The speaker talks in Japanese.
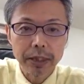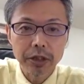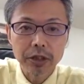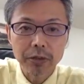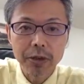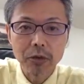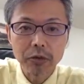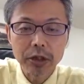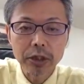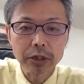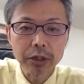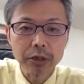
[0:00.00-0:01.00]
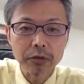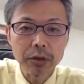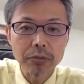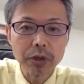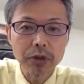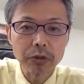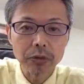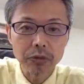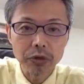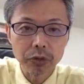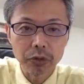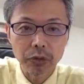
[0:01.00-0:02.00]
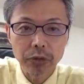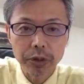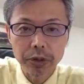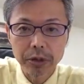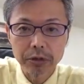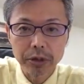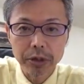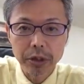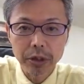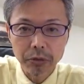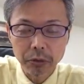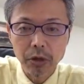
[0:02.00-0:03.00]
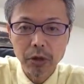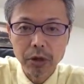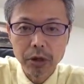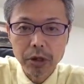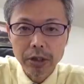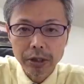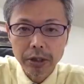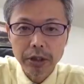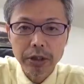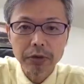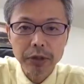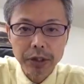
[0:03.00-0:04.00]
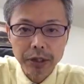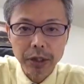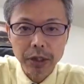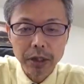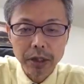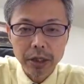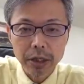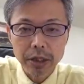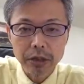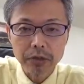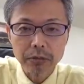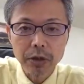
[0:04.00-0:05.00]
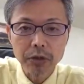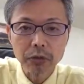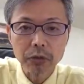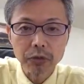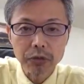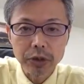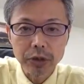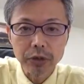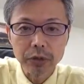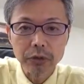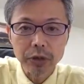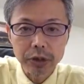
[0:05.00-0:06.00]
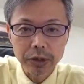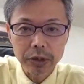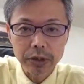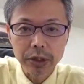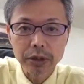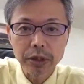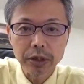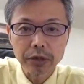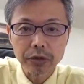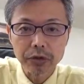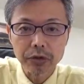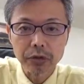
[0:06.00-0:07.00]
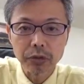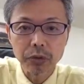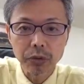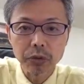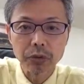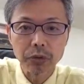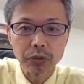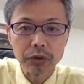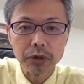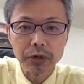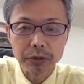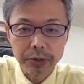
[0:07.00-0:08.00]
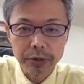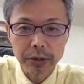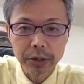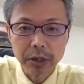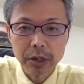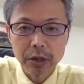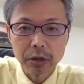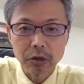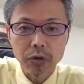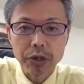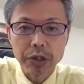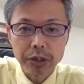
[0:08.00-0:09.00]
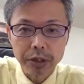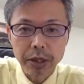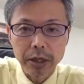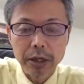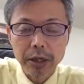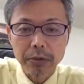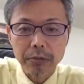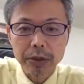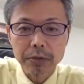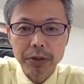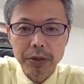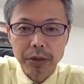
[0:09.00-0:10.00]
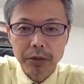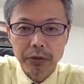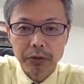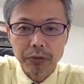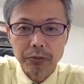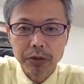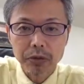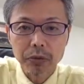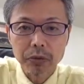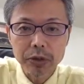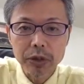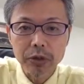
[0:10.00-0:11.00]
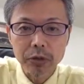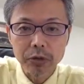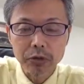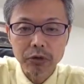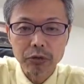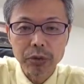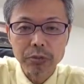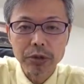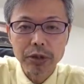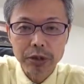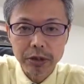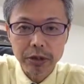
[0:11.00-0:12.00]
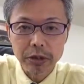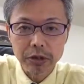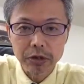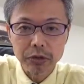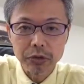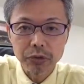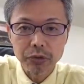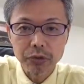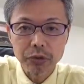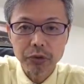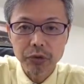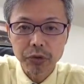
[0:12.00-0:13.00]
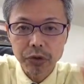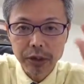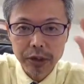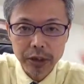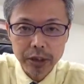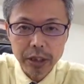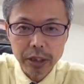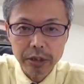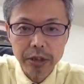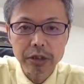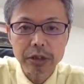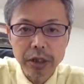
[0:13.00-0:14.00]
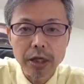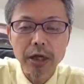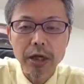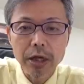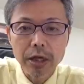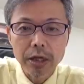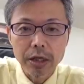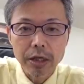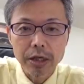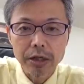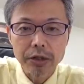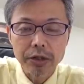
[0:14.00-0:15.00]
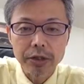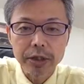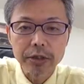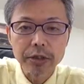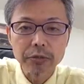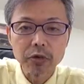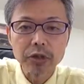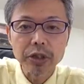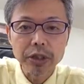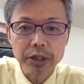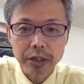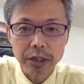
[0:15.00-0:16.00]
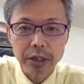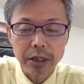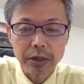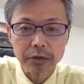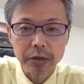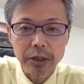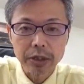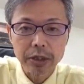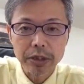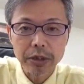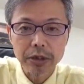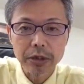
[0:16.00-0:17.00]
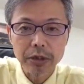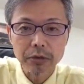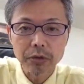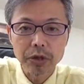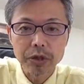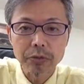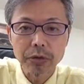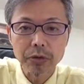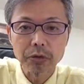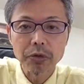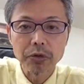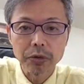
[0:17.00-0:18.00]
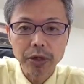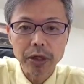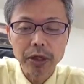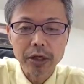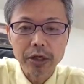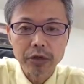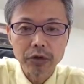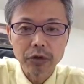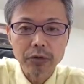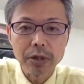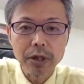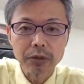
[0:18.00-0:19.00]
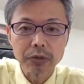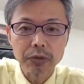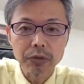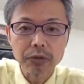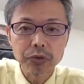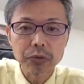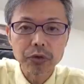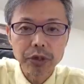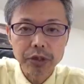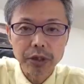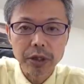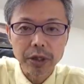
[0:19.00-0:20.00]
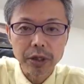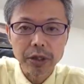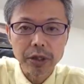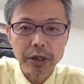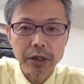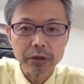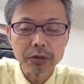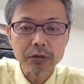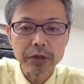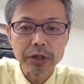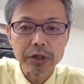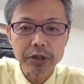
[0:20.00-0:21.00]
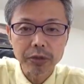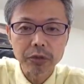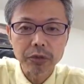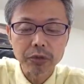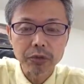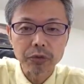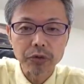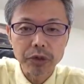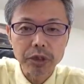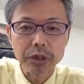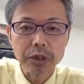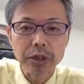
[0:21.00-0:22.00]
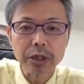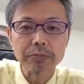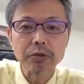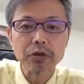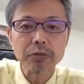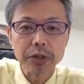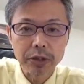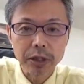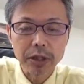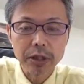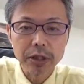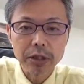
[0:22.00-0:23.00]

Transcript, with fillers: 弊社は大阪でウェブ販促の仕事をやってるんですけれども、最近ではですね、スマートフォンのサイトをですね、最適化する仕事を行っています。これはですね、まだまだあのパソコンサイトをそのままですね、縮小させた形で、えー、小さい文字でですね、あの掲載されているお客様が多いので、それはあの Google もですね、えー、良くないですよということを正式に発表しました。